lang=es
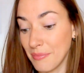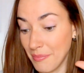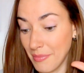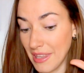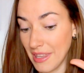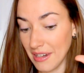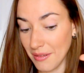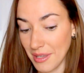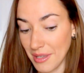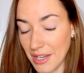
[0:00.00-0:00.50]

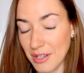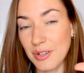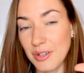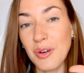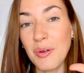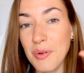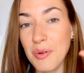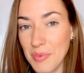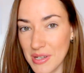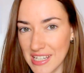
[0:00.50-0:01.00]
Madre mía,
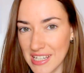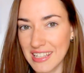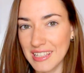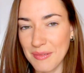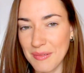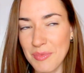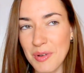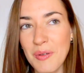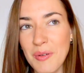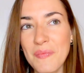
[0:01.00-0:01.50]
cómo pasa el
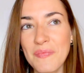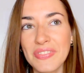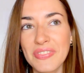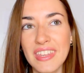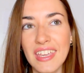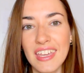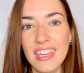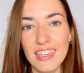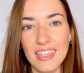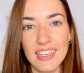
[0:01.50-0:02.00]
tiempo.
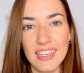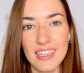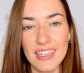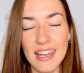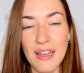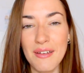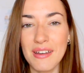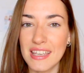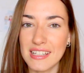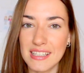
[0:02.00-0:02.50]
Y
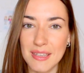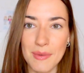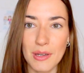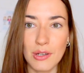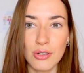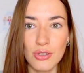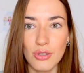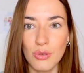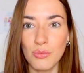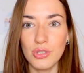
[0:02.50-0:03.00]
la verdad es que me
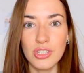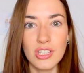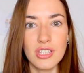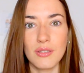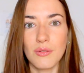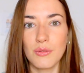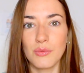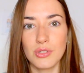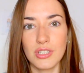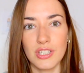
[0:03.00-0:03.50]
costó
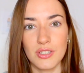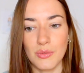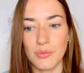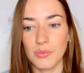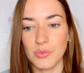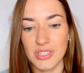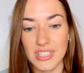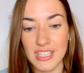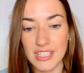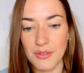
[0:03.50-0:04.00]
muchísimo, muchísimo,
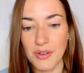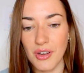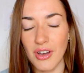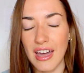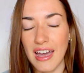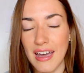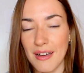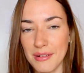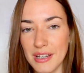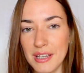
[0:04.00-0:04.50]
muchísimo
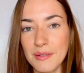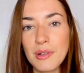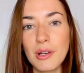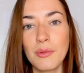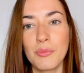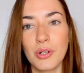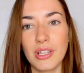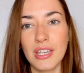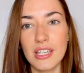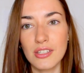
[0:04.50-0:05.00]

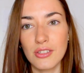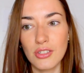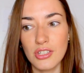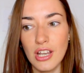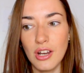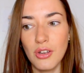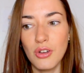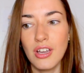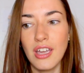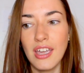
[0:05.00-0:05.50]
abrírmelo porque esto es
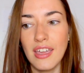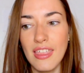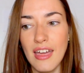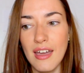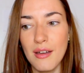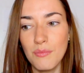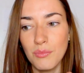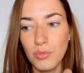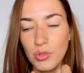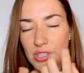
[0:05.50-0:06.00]
algo que
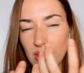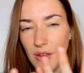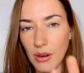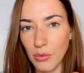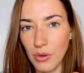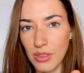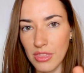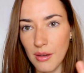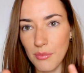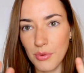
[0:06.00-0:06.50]
da mucha
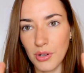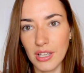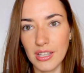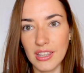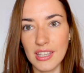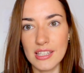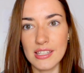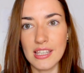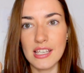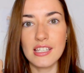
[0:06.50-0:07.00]
vergüenza porque
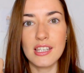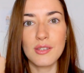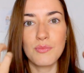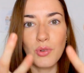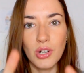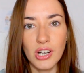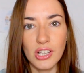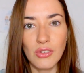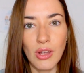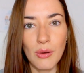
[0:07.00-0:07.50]
te estás
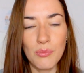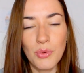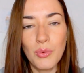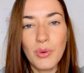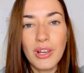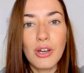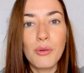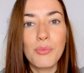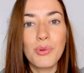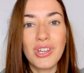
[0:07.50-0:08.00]
exponiendo al
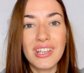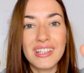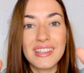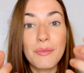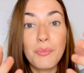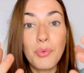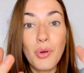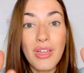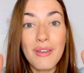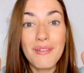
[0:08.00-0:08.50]
público porque
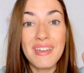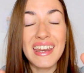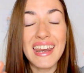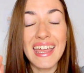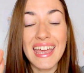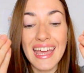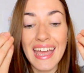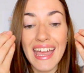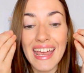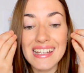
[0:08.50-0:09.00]
te puede ver,
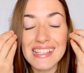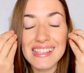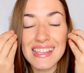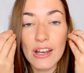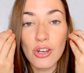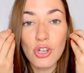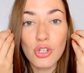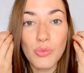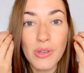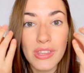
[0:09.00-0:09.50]
hasta
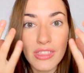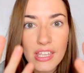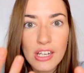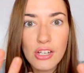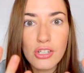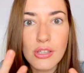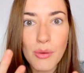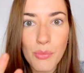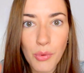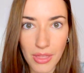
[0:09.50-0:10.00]
los
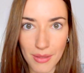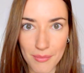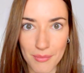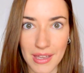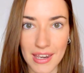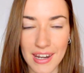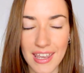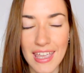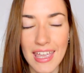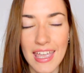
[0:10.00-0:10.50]
vecinos te pueden
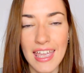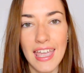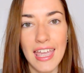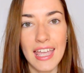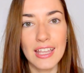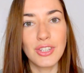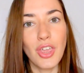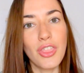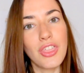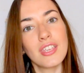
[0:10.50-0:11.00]
ver.
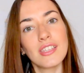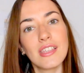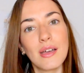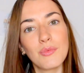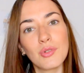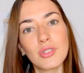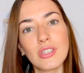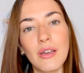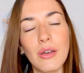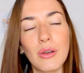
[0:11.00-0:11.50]
Entonces da
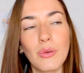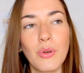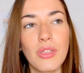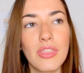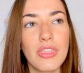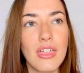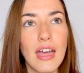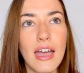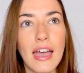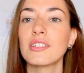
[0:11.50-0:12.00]
mucha
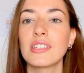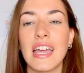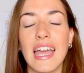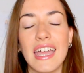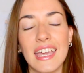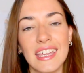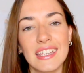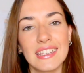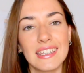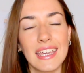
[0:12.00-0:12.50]
vergüenza.
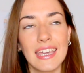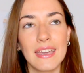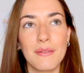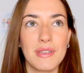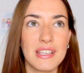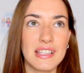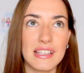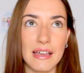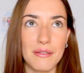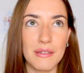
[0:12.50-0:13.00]
hay gente que
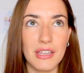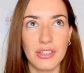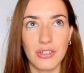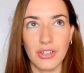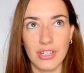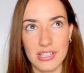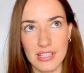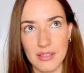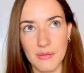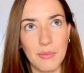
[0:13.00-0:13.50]
me está
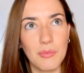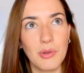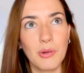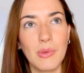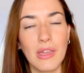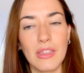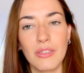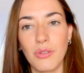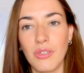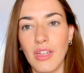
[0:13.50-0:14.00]
viendo que es de mi
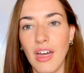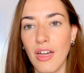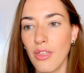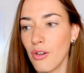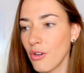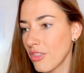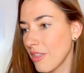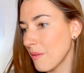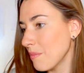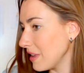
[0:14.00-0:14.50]
propia
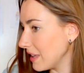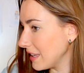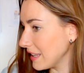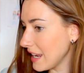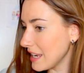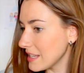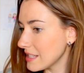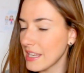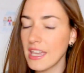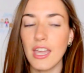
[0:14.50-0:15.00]
ciudad o de mi
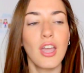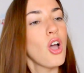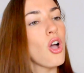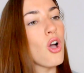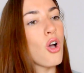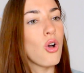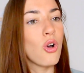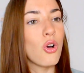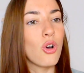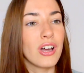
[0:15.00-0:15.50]
clase
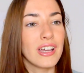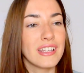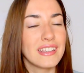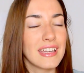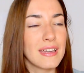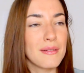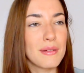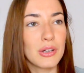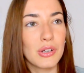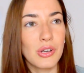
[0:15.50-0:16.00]
o
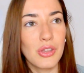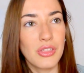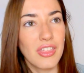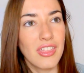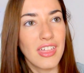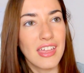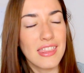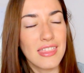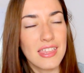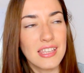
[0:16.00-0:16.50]
gente que me conoce
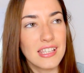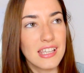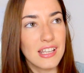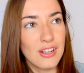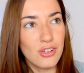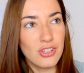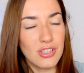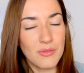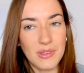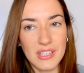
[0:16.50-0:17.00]
de hace
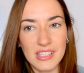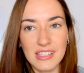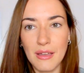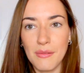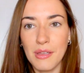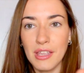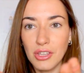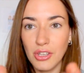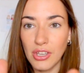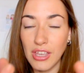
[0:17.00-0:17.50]
siglos y me está
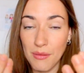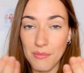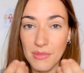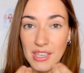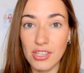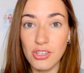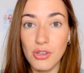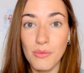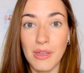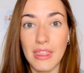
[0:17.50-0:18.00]
viendo y a
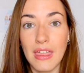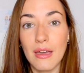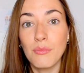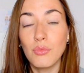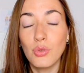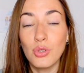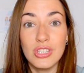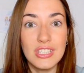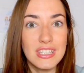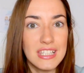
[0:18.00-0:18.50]
mí eso me da
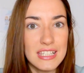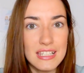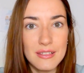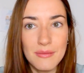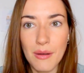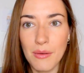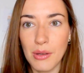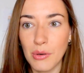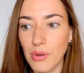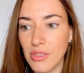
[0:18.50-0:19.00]

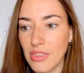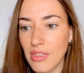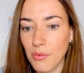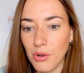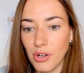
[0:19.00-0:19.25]
muchísima vergüenza.